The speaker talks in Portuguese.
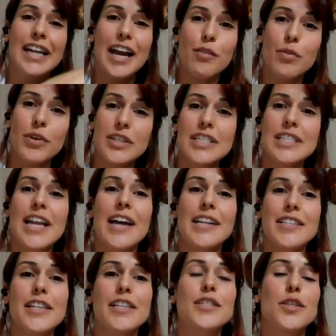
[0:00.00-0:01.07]
na
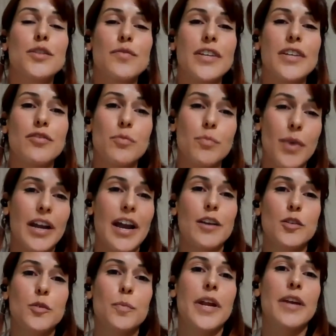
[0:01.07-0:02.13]
quantidade desses vídeos de
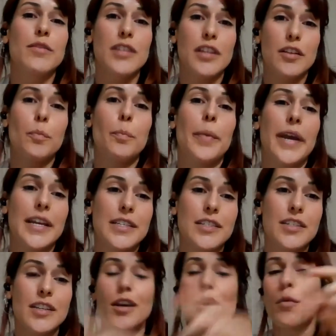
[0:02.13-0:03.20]
macacos pregs sendo
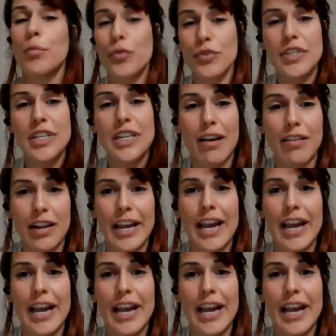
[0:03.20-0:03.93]
pet, por sinal